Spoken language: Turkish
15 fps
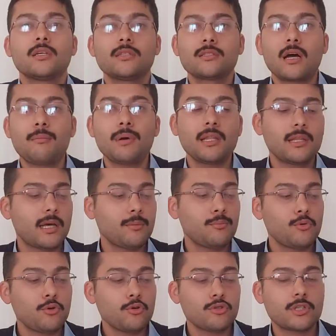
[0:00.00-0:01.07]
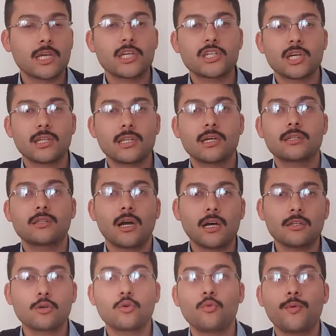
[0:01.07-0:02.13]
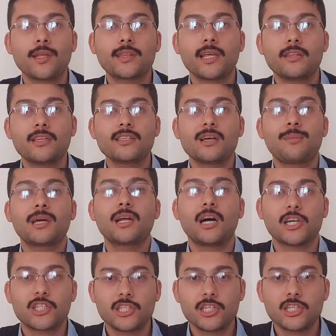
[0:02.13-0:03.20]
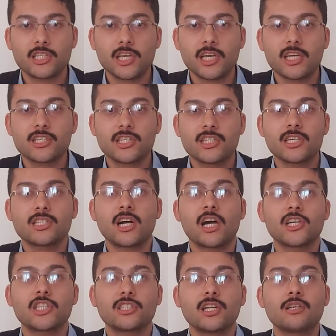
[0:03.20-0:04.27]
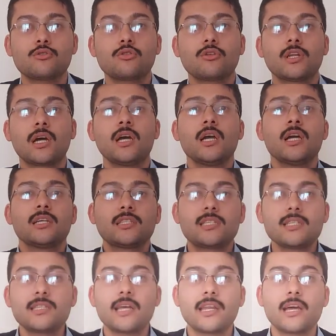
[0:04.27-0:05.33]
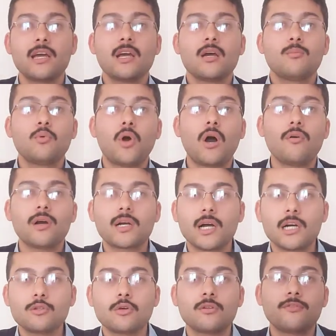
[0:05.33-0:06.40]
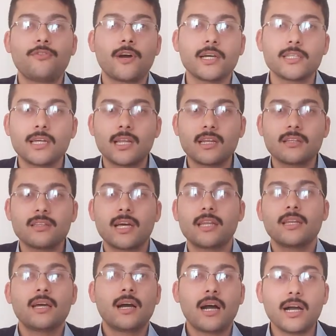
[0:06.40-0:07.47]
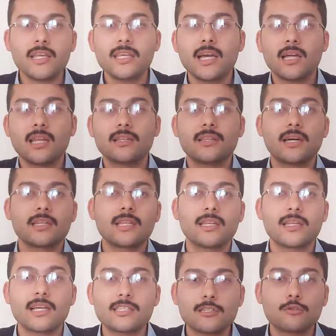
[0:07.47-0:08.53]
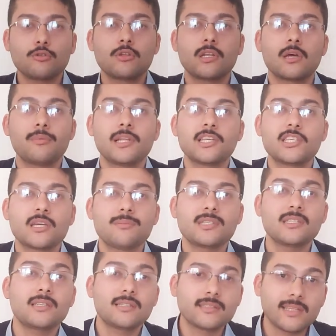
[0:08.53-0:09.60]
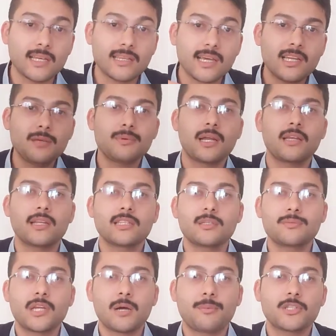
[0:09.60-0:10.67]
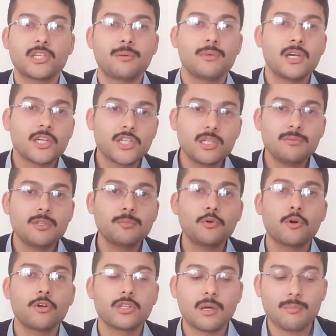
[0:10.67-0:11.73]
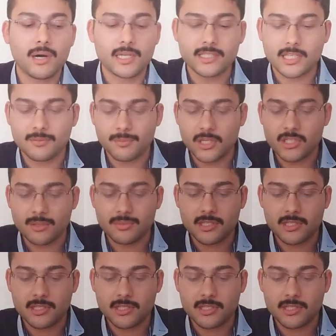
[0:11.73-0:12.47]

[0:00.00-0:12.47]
zamanla büyürse inşallah daha da kuvvetlendiği zaman aşı işine geçeceğiz. Aşıdan sonra sizlere bu avokadonun faydalarından hangi alanlarda nasıl kullanabileceğimizin detaylı bir anlatımını yapacağım. Şimdi bu konudan bahsetmeyeceğim